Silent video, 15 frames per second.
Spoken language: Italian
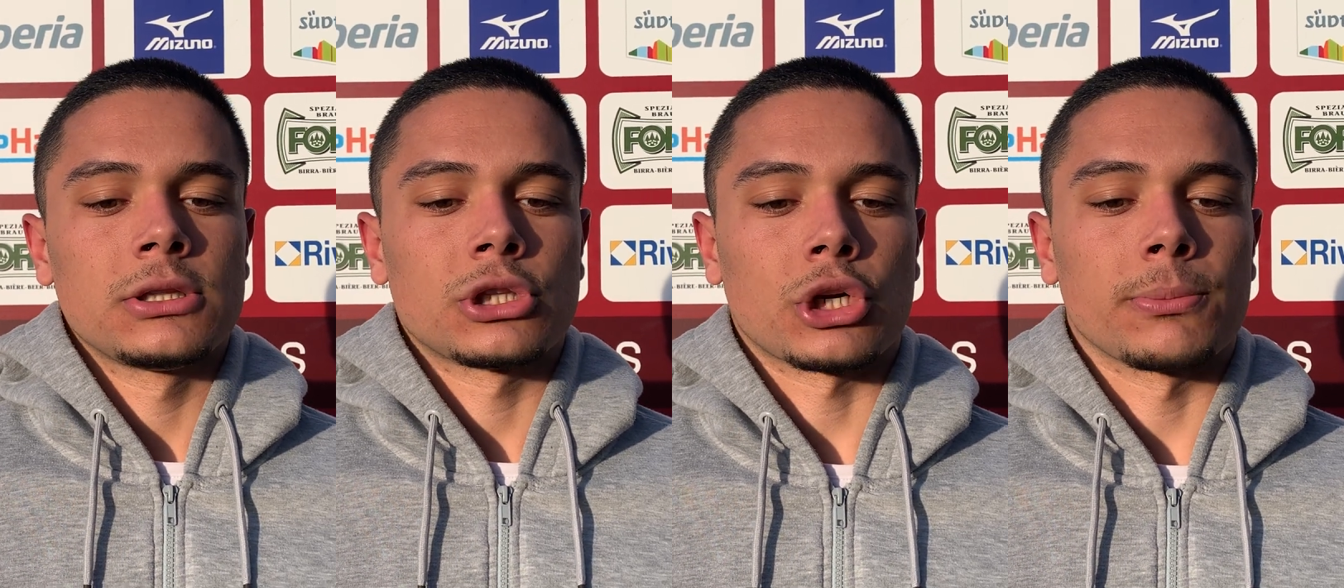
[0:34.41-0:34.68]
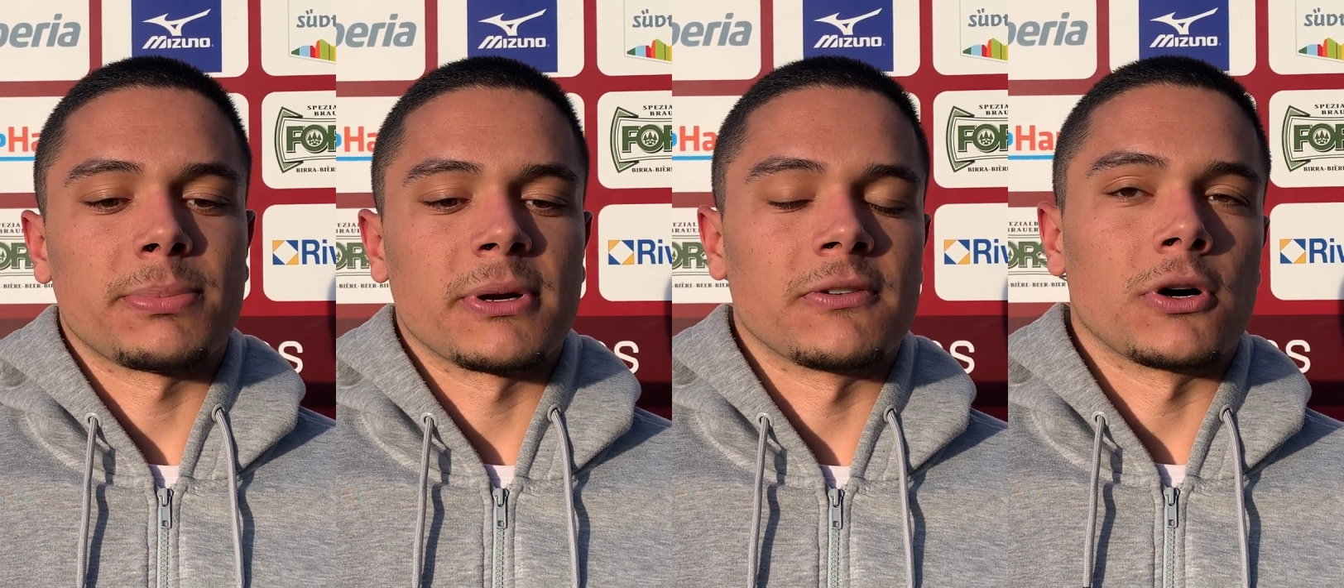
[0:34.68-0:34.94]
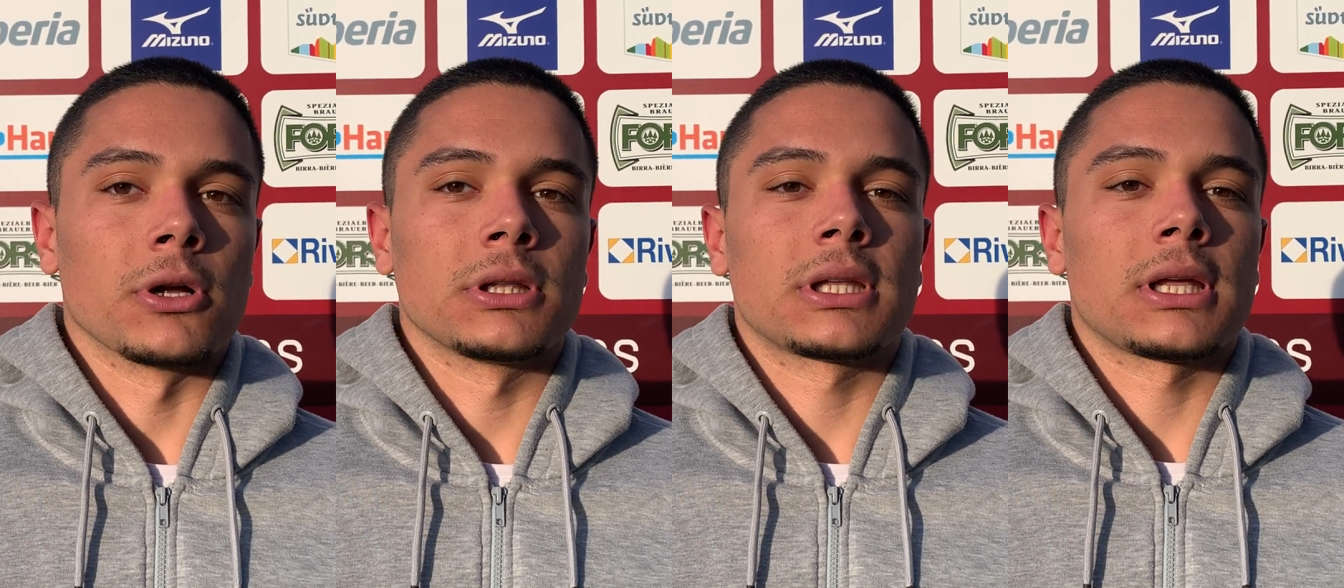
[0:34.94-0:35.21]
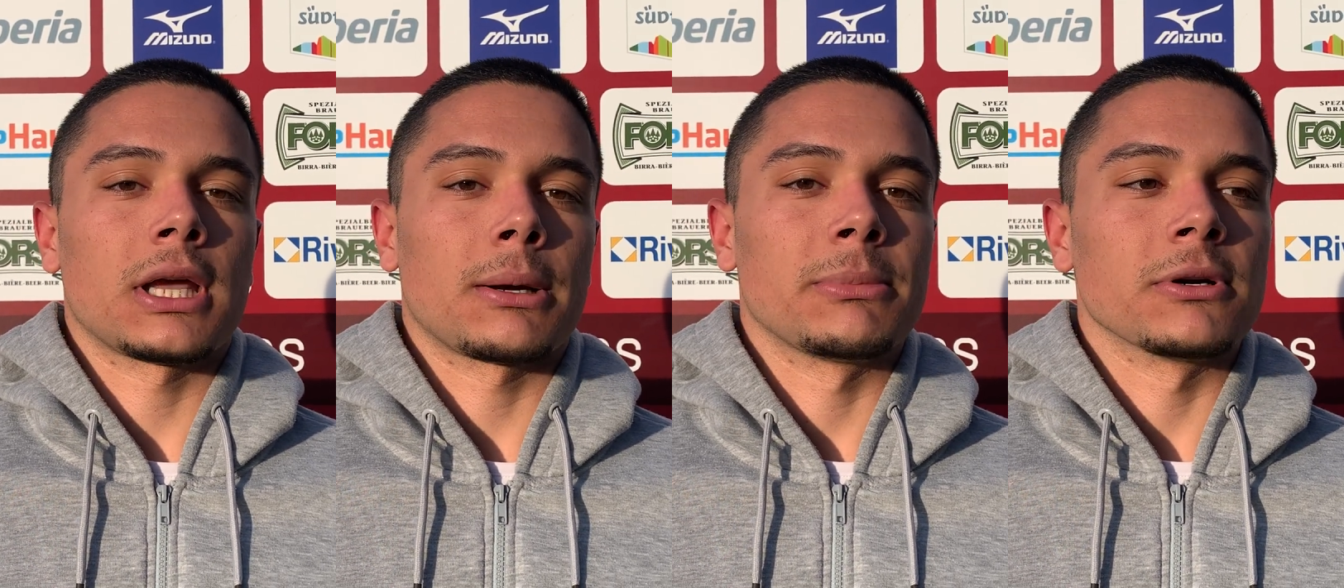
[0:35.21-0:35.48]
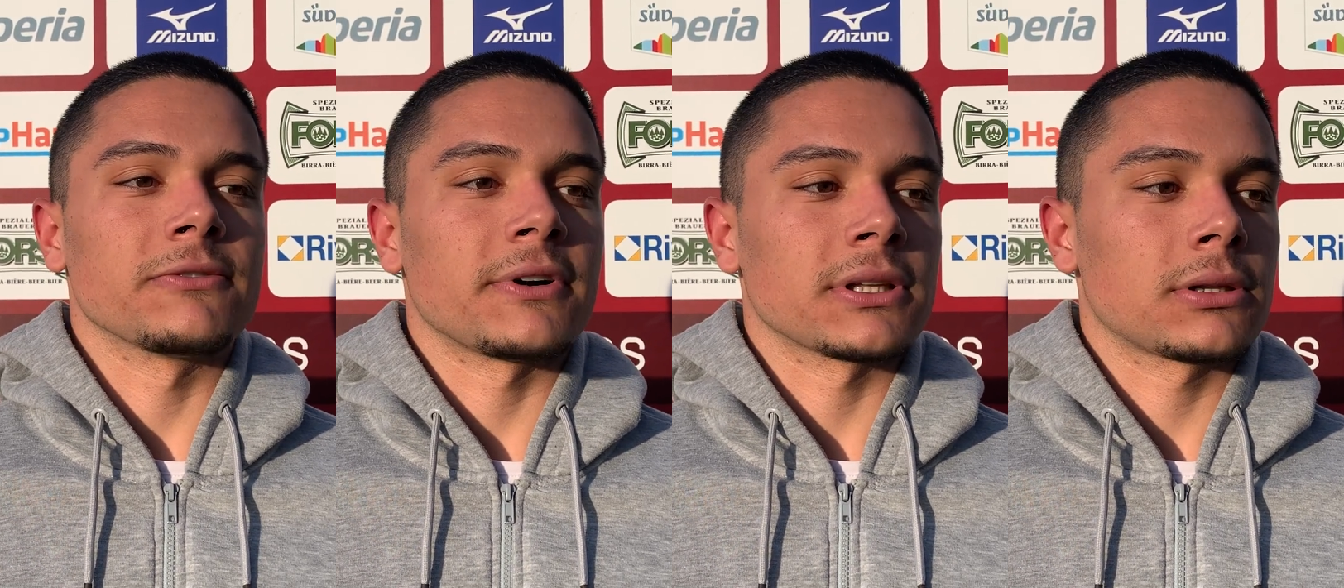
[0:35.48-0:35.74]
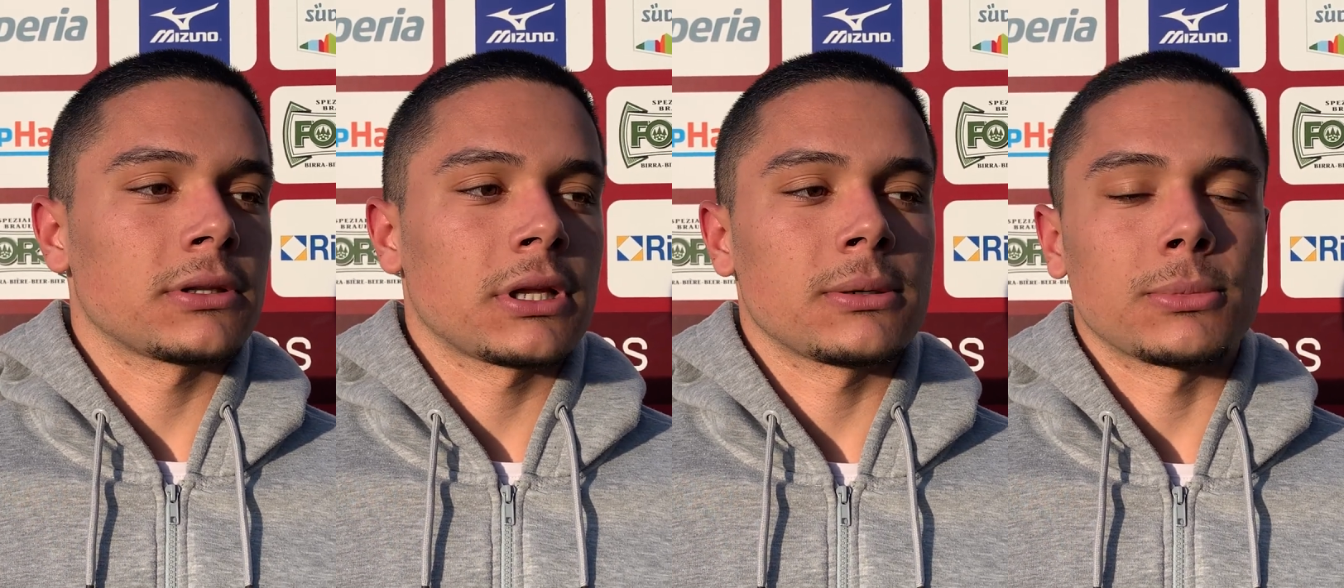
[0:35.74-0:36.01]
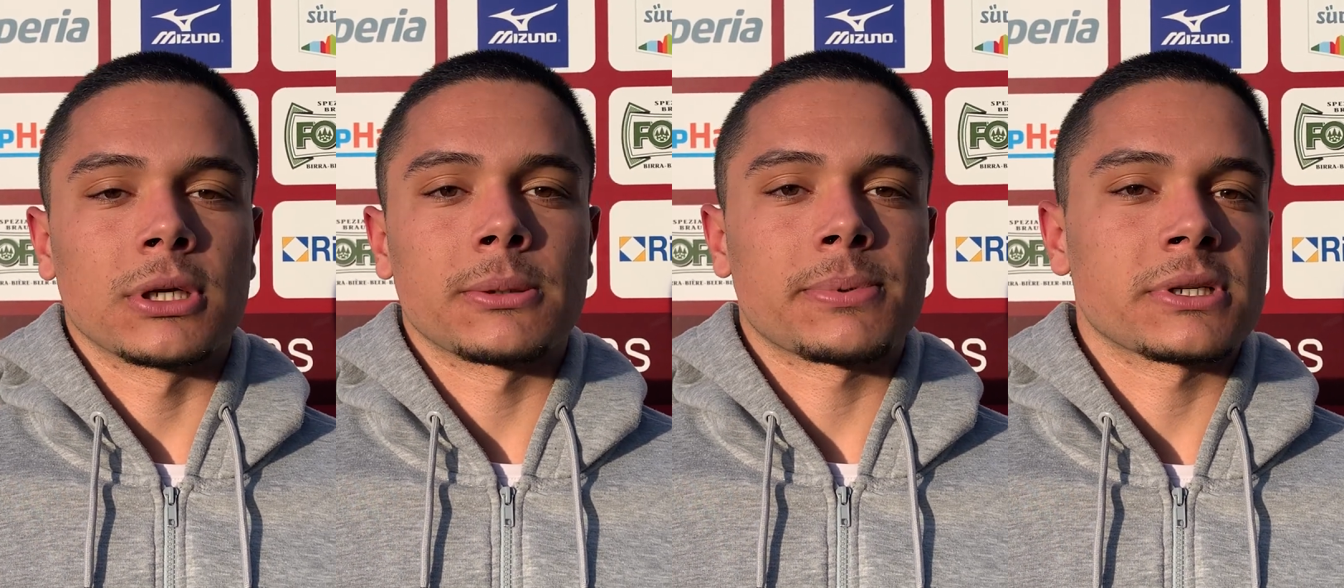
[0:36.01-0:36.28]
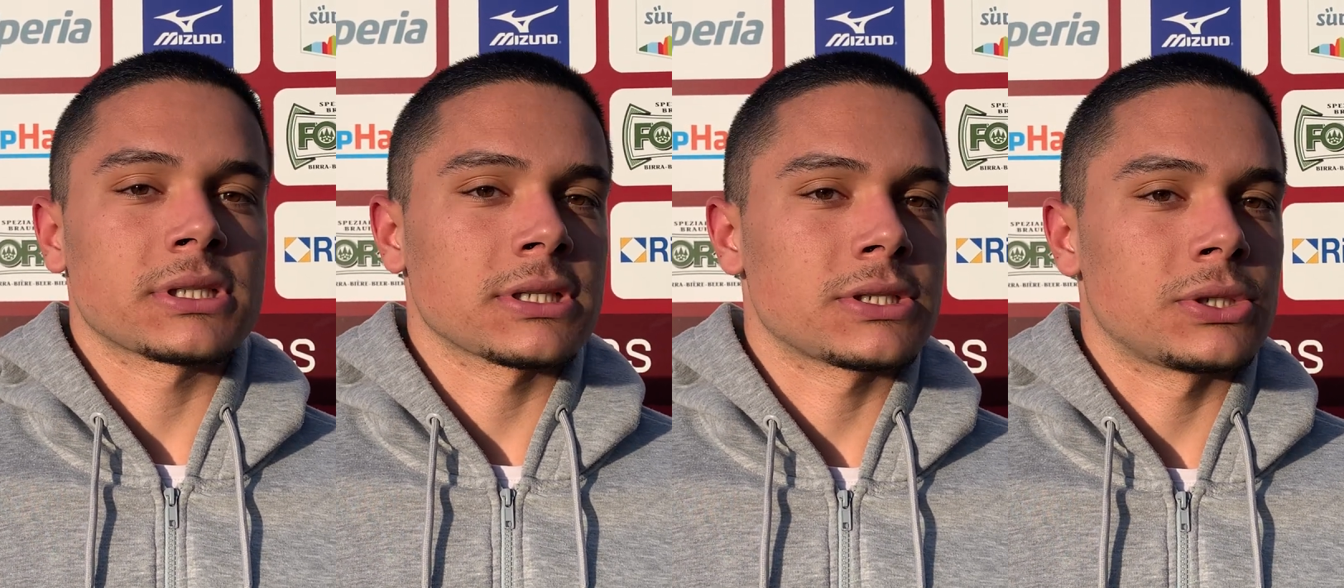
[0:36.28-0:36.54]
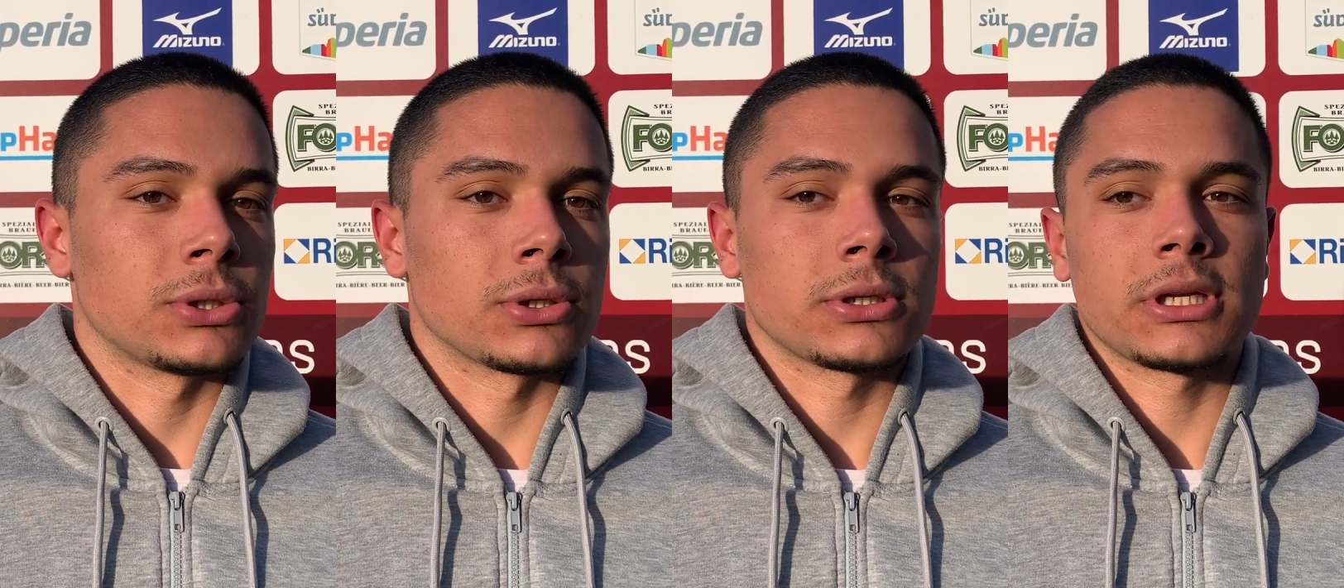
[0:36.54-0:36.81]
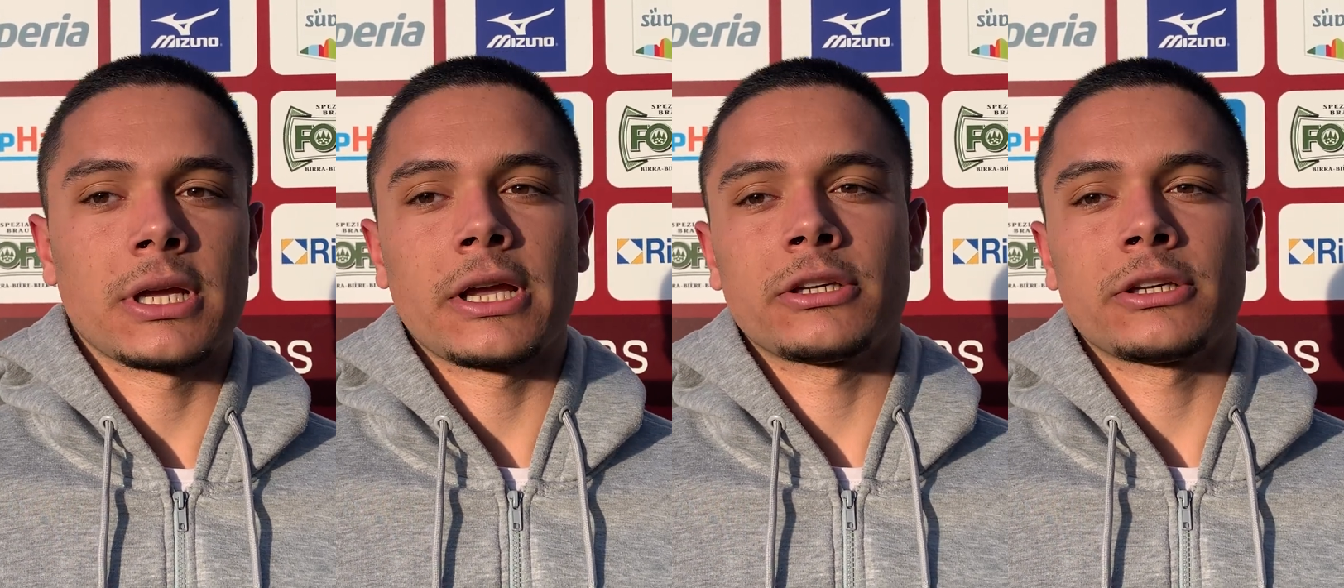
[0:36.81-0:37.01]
troppe volte abbiamo fatto delle buone prestazioni